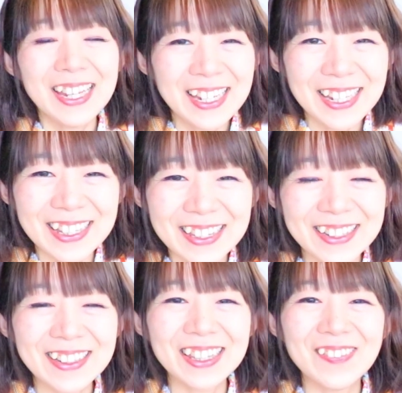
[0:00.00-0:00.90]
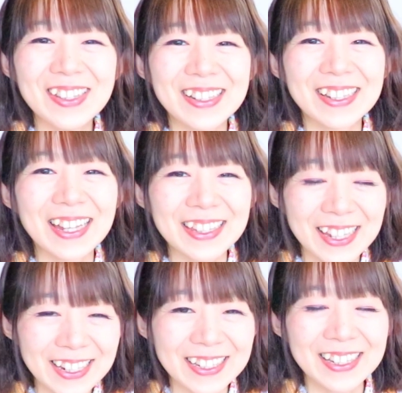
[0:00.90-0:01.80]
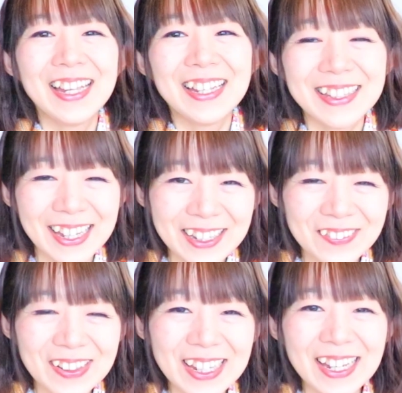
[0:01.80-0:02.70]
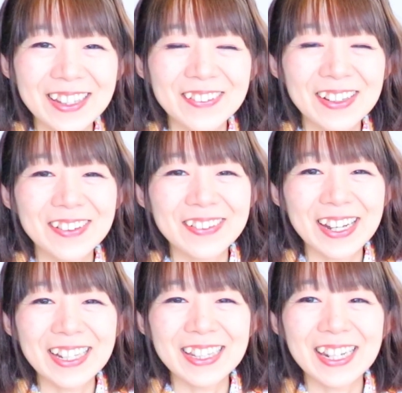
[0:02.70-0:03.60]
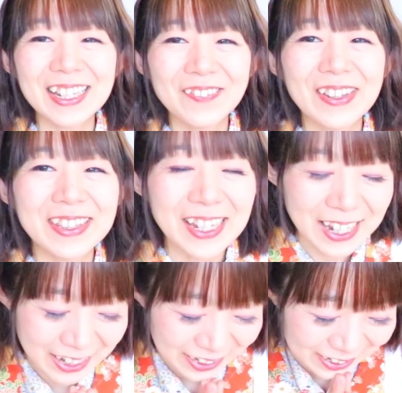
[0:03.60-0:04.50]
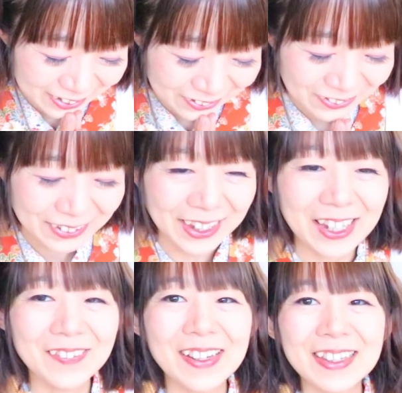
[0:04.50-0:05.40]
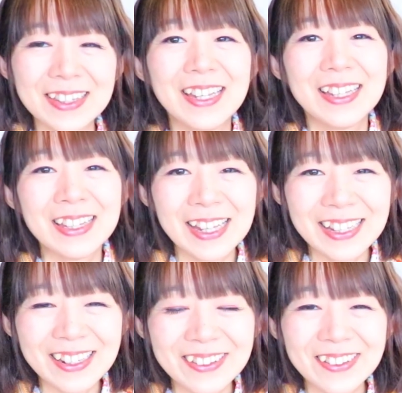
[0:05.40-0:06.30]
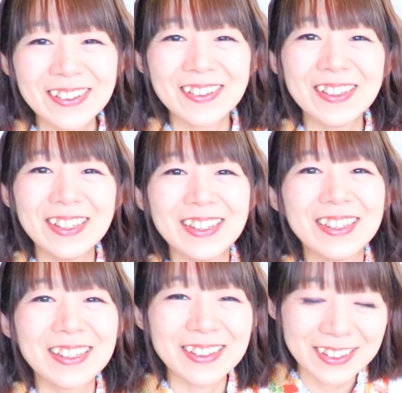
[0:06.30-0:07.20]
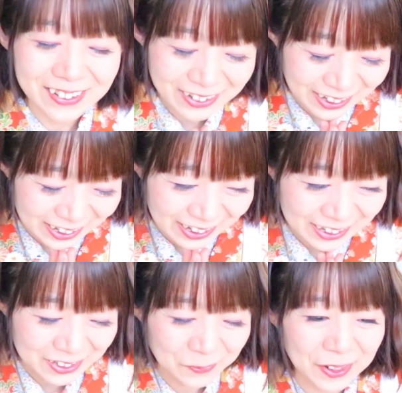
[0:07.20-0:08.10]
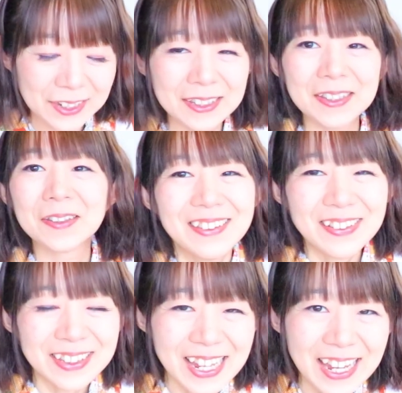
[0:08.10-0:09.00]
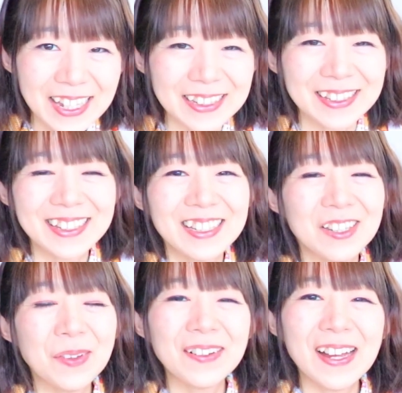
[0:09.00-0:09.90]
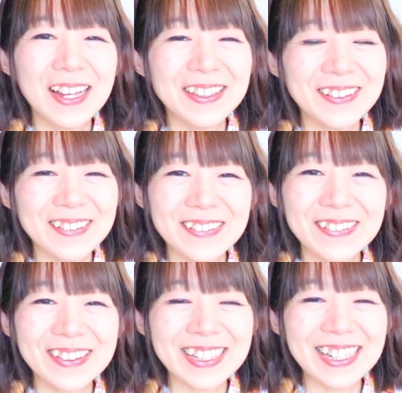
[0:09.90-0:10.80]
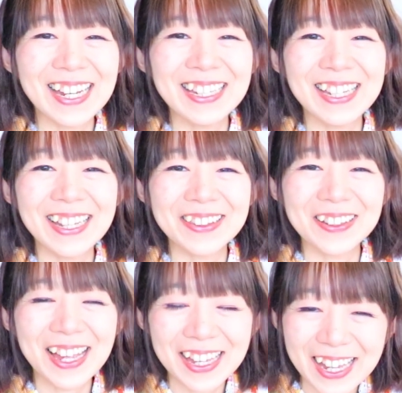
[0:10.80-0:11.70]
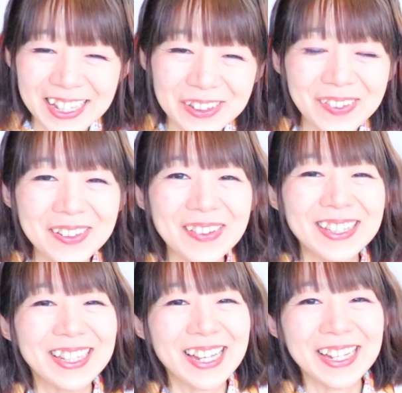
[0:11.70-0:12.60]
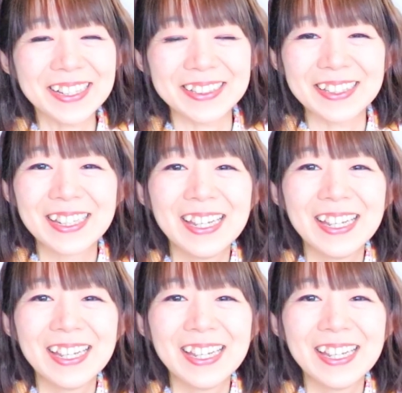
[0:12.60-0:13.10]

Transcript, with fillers: ぜひ作ってみてください最後まで動画をご覧いただきましてありがとうございますチャンネル登録よろしくお願いしますそして姫ごはんの公式 LINE アットが始まりました